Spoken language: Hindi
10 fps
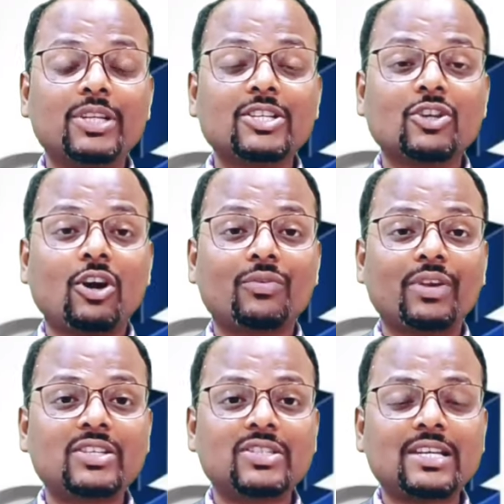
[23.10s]
बिजनेस और
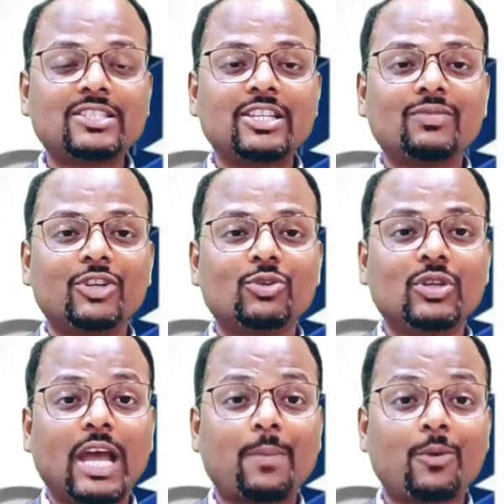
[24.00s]
फ्रेंचाइजी के वीडियो
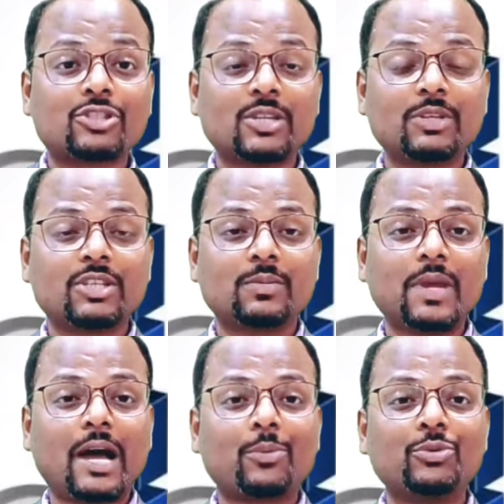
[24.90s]
जो है आपको समय समय
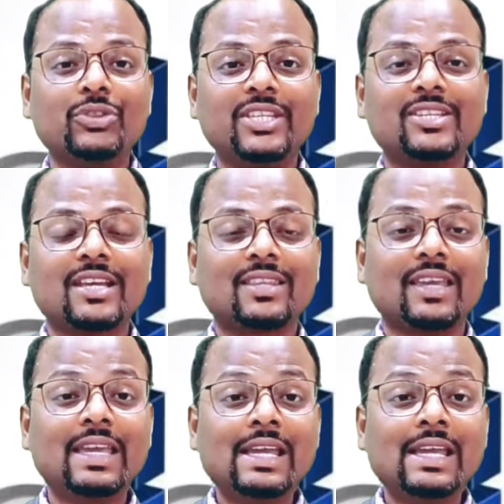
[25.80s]
पर आपको दिए जाते हैं